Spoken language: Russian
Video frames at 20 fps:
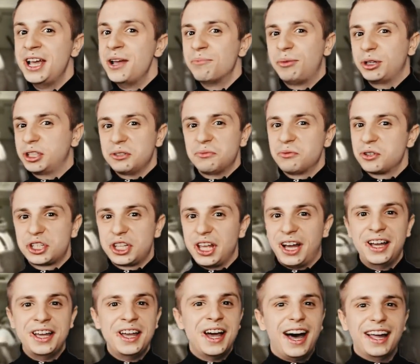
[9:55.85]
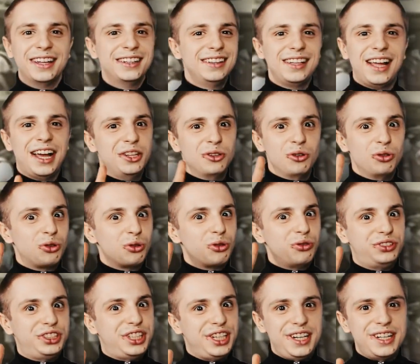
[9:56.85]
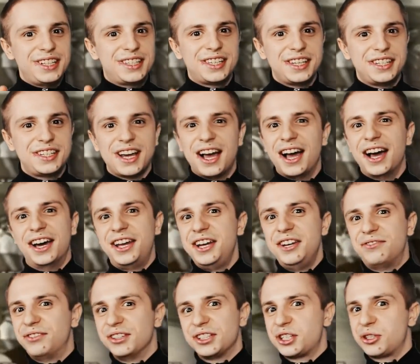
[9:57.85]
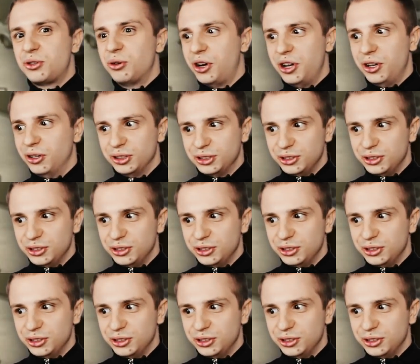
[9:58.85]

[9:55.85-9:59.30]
потому что онлайн у Грув 30, а риф и 100, и он...